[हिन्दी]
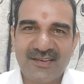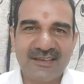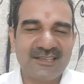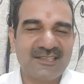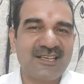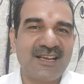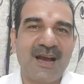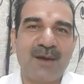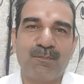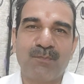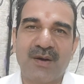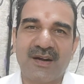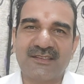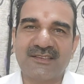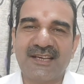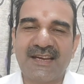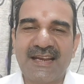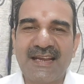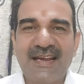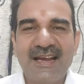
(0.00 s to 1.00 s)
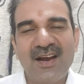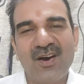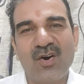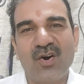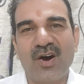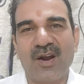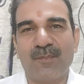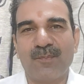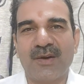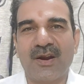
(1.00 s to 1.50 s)
इसलिए आप पढ़ते रहें
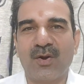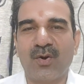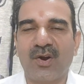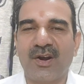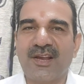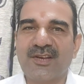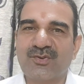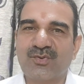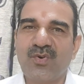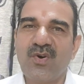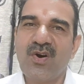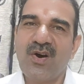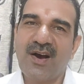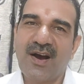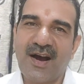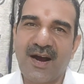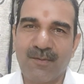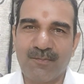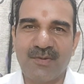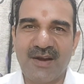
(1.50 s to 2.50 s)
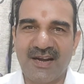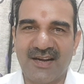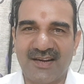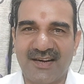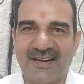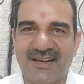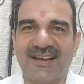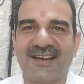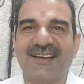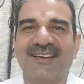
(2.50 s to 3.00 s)
और अपने नॉलेज को अपडेट
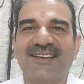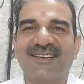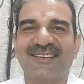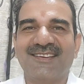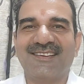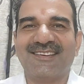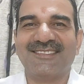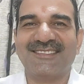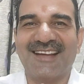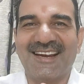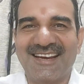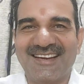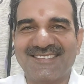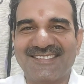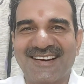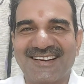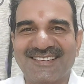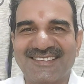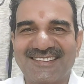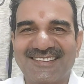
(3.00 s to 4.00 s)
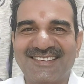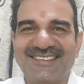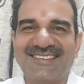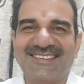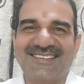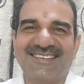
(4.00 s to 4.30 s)
रखें धन्यवाद